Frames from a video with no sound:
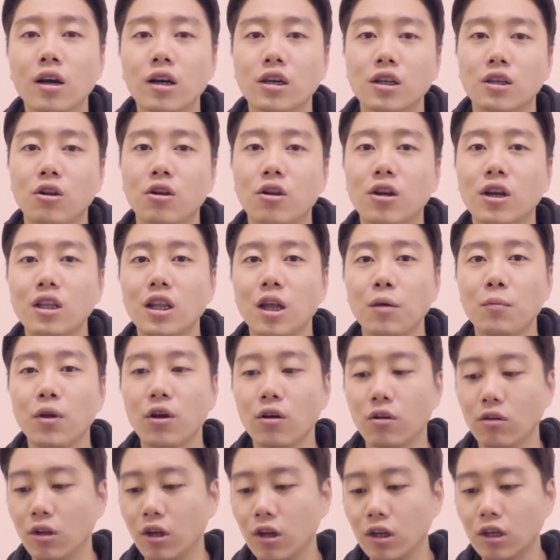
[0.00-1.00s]
그렇게
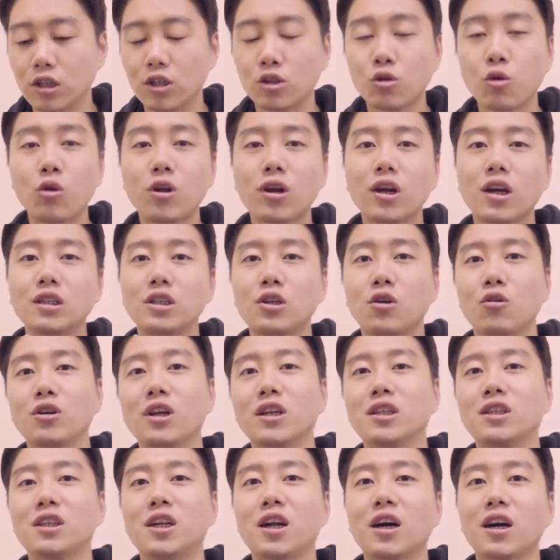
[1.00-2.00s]
되면 그 소리까지
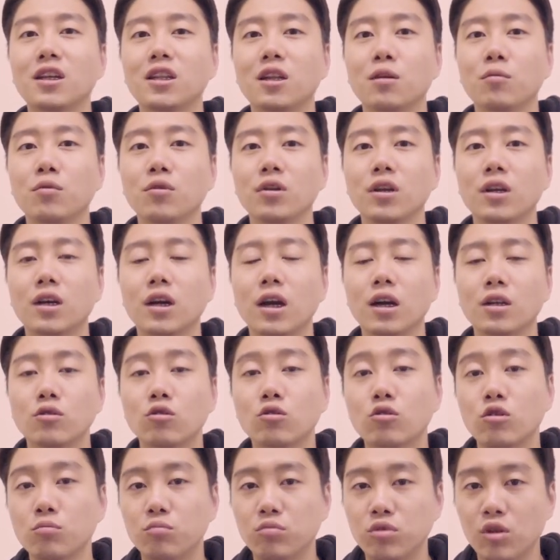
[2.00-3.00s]
여기에 들어가다 보니까
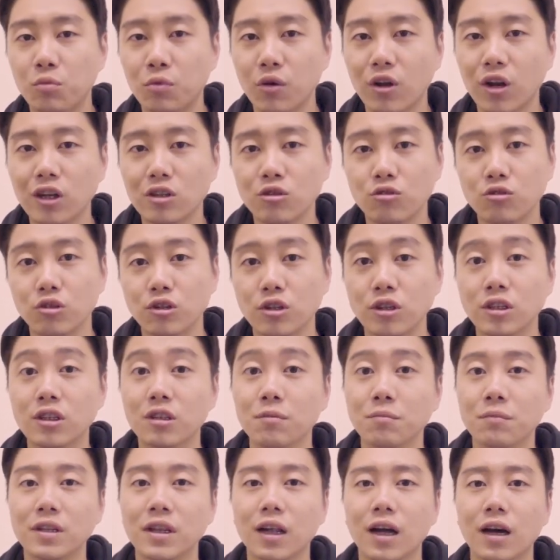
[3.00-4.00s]
조금 불편할 수도
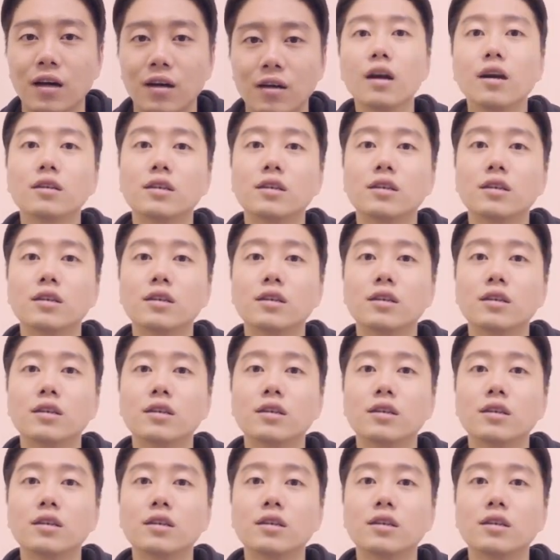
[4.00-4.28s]
있습니다.